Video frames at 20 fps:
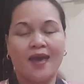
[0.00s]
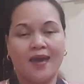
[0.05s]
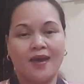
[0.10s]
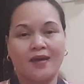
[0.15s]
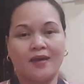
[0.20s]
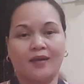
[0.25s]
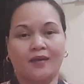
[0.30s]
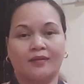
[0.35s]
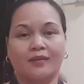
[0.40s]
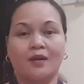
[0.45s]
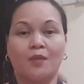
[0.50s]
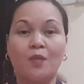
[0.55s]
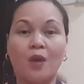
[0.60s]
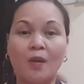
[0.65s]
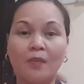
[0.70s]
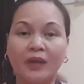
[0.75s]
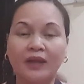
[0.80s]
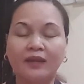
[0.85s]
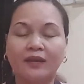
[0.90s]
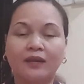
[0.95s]
and the
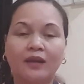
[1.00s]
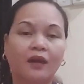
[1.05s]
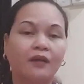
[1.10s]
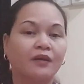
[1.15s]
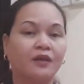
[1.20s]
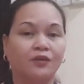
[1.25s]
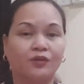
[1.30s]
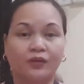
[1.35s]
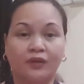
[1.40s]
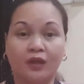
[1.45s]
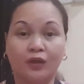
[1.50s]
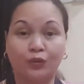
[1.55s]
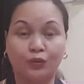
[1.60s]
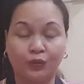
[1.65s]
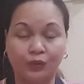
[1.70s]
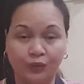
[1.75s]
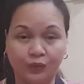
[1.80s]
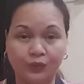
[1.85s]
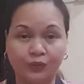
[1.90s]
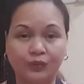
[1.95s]
moment they return it to
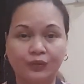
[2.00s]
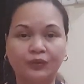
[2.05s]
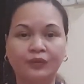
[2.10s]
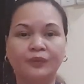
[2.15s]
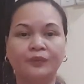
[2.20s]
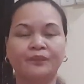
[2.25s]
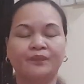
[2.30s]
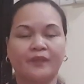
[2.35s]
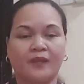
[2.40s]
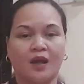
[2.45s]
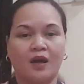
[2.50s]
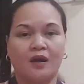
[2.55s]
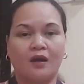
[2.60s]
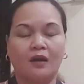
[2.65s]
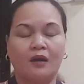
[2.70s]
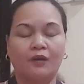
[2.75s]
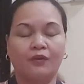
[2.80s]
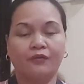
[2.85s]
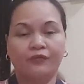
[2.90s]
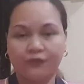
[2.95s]
you
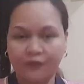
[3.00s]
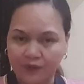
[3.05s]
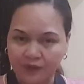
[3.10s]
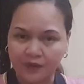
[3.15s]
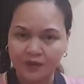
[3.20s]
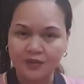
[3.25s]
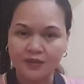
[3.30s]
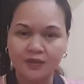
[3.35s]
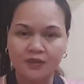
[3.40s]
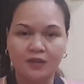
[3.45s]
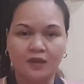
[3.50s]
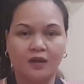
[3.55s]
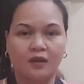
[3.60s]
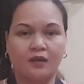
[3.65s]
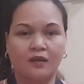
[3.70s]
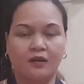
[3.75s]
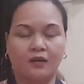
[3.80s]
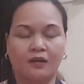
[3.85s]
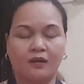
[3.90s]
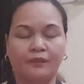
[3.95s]
uh, first
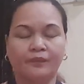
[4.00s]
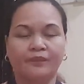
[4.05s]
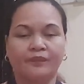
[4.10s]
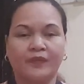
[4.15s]
uh,